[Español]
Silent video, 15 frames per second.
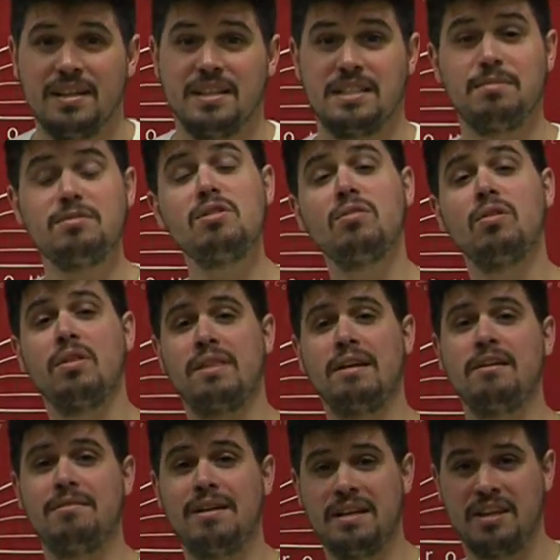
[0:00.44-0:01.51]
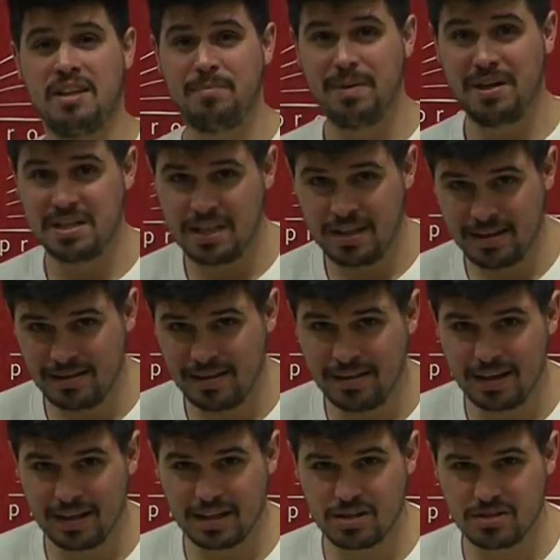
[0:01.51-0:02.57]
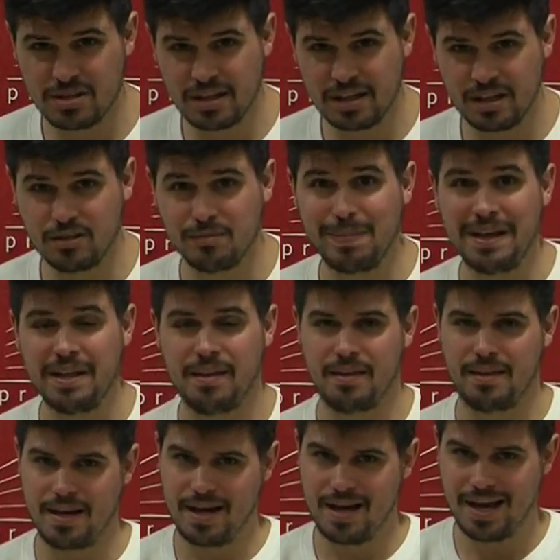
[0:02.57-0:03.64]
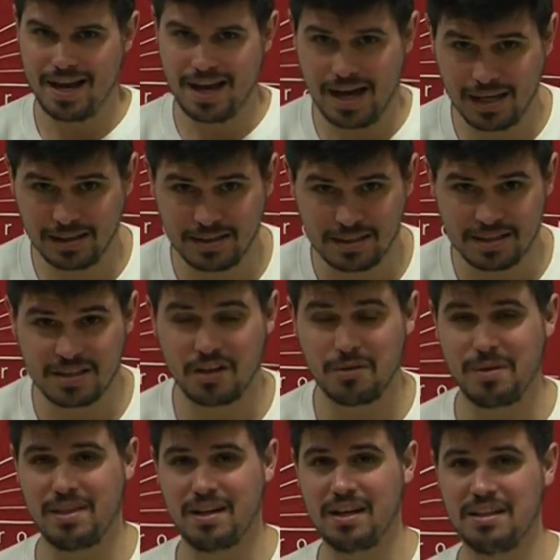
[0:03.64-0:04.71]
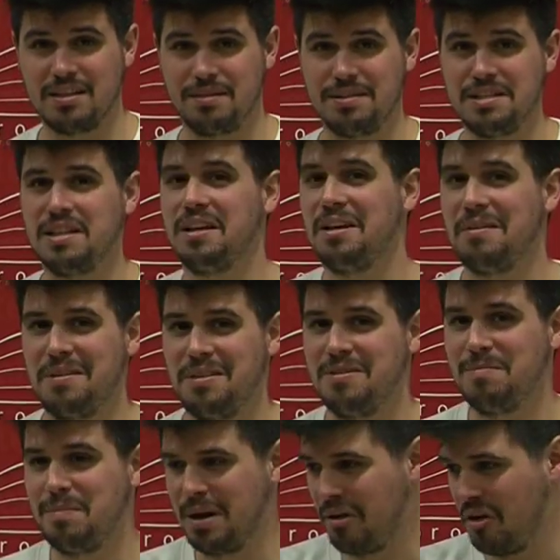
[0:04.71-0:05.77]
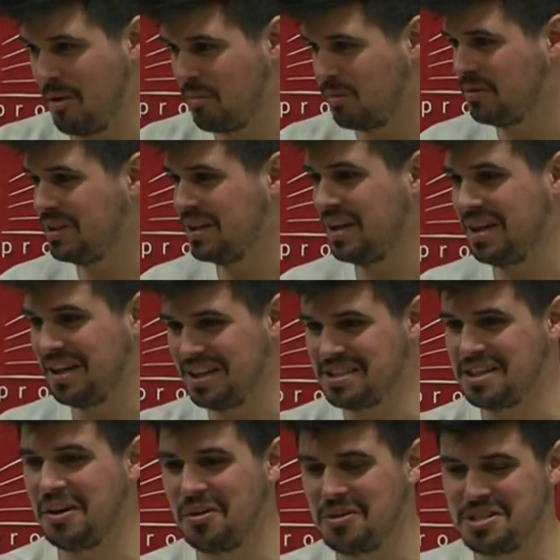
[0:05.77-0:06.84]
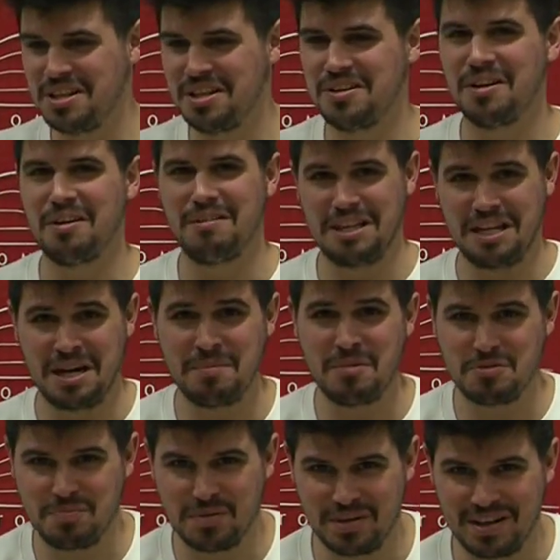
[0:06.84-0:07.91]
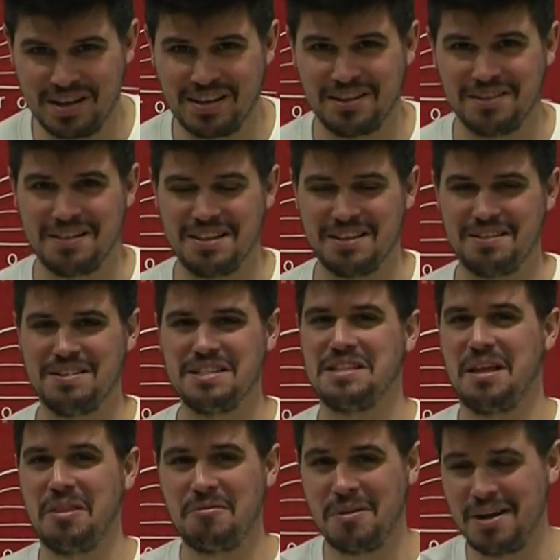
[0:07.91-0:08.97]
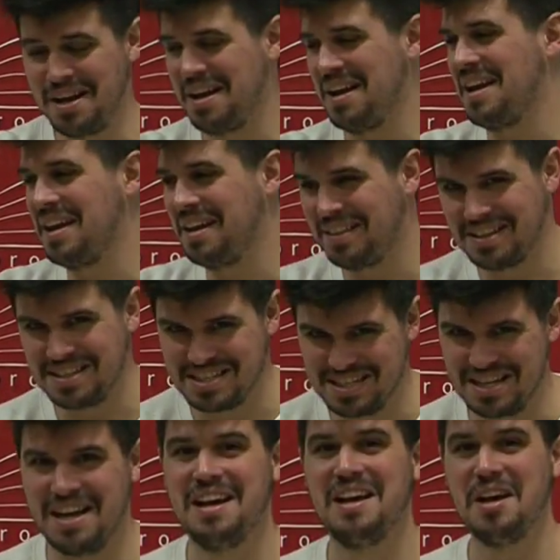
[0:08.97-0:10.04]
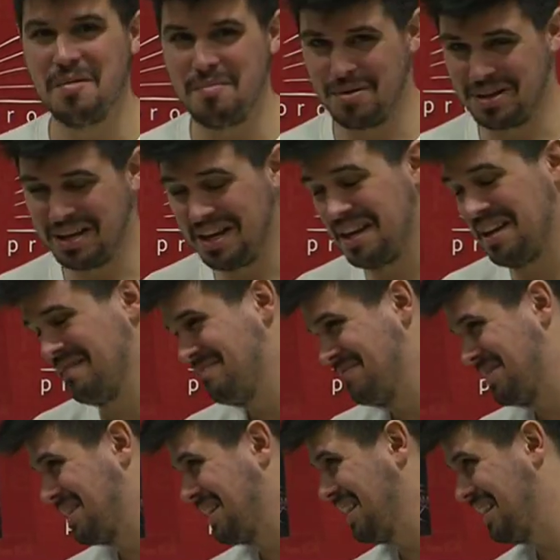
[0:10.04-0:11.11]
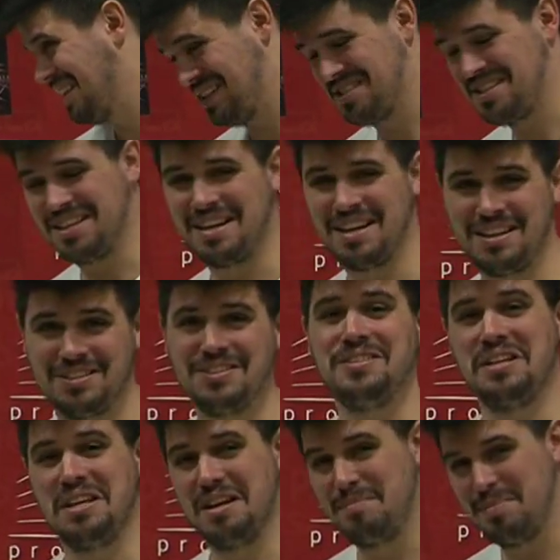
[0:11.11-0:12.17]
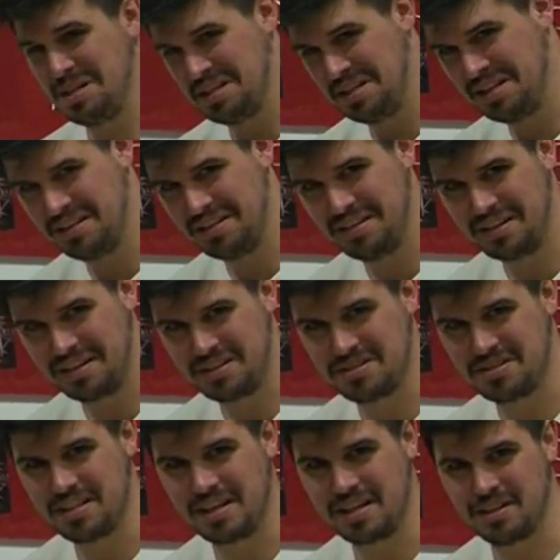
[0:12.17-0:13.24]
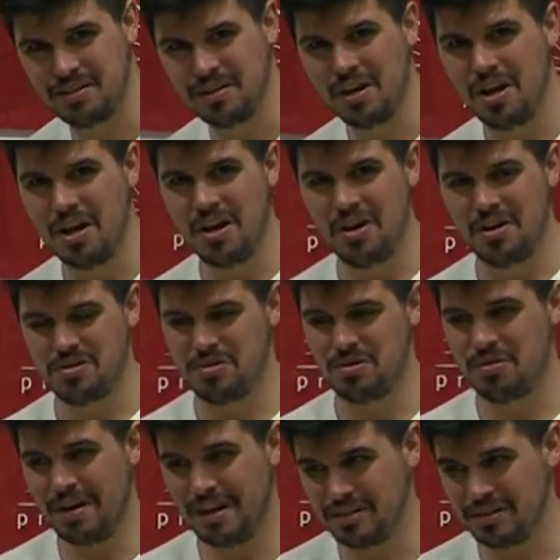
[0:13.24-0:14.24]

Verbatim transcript: Estamos con Gonzalo Ibáñez, presidente del Quesos Cerrato Palencia. Antes de comenzar la entrevista quiero hacer un pequeño apunte y es que considero que tenemos por delante una entrevista dura y densa. ¿Por qué? Porque el Quesos Cerrato y el presidente del Quesos Cerrato son un